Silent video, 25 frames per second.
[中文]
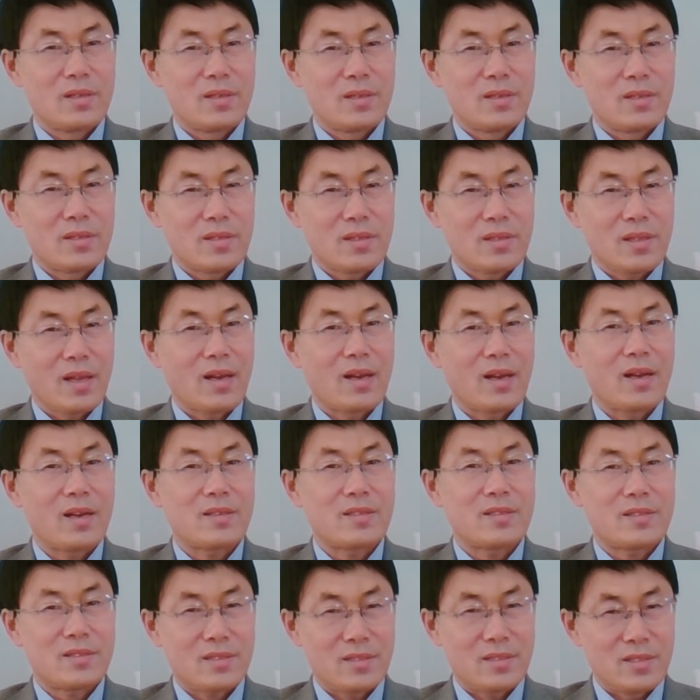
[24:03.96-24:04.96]
他
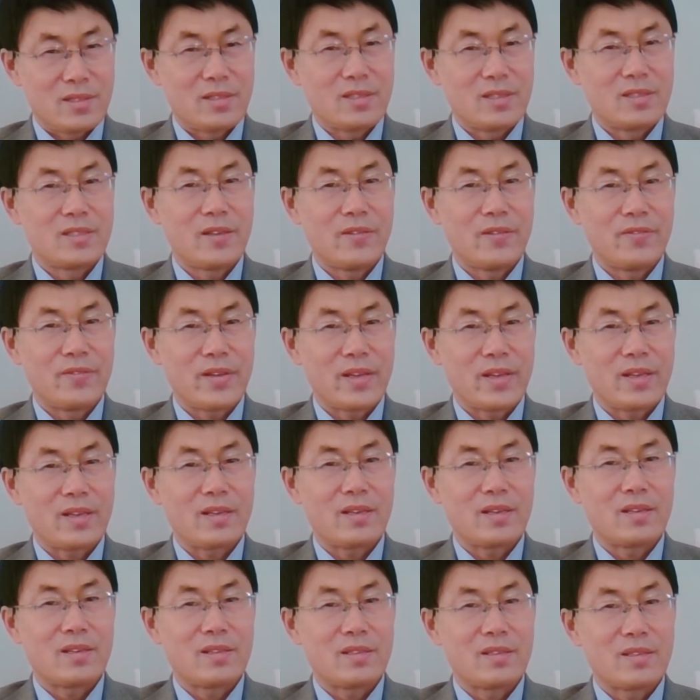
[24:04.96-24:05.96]
只是认为
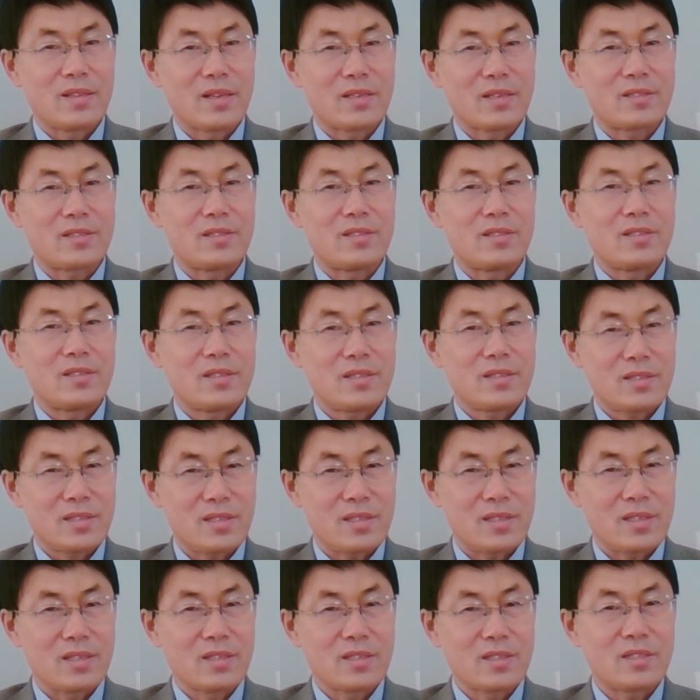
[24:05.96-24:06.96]
那是
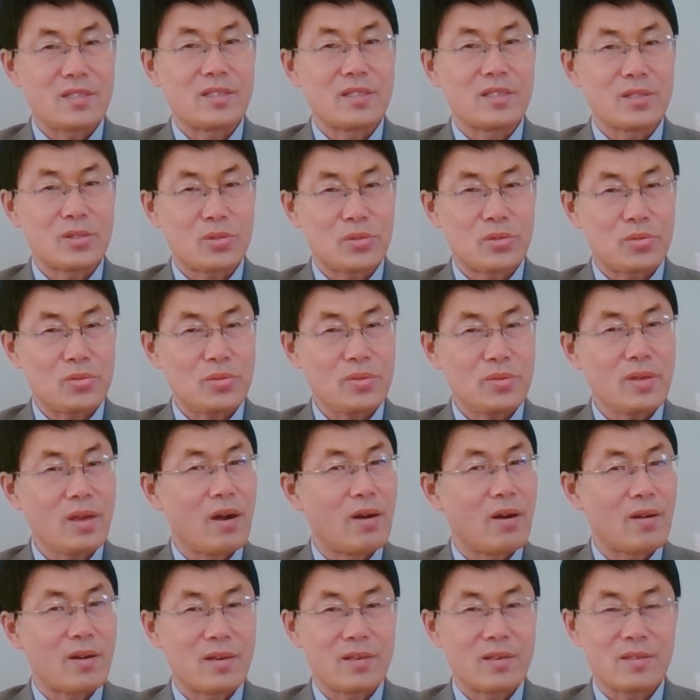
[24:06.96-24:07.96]
形式的需要
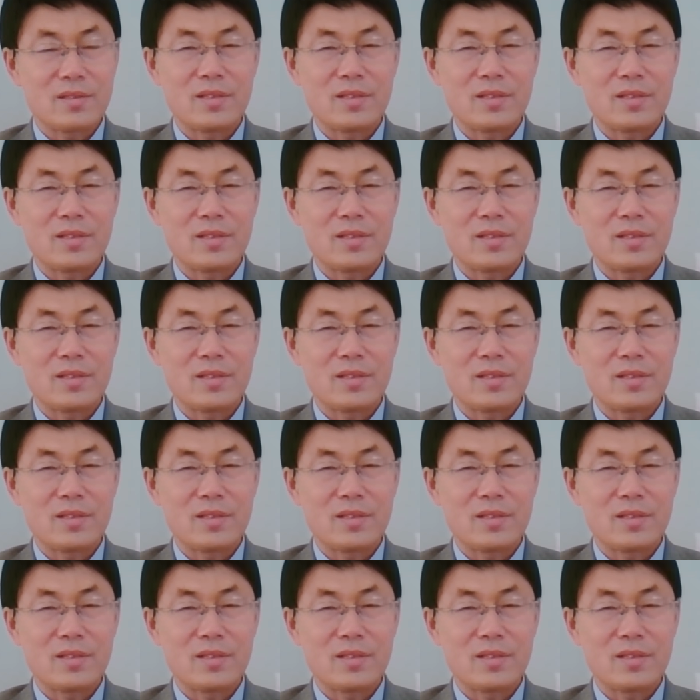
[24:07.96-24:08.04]
而已。